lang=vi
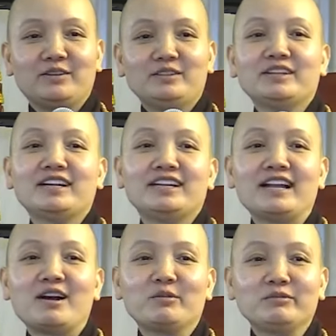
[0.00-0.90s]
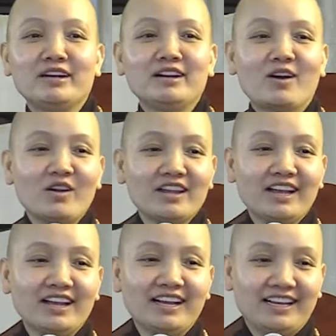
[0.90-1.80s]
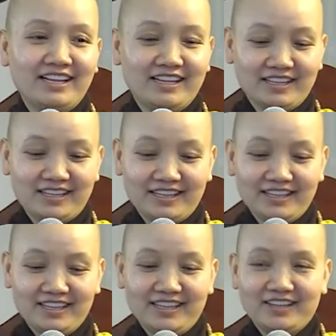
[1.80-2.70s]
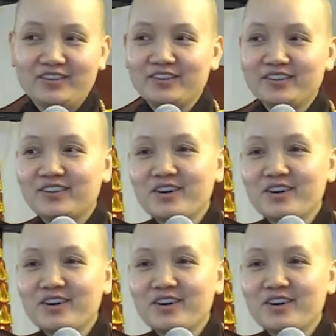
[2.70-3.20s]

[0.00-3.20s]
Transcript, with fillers: Ủa sao kỳ nào cũng nhớ rõ vậy? Ôi,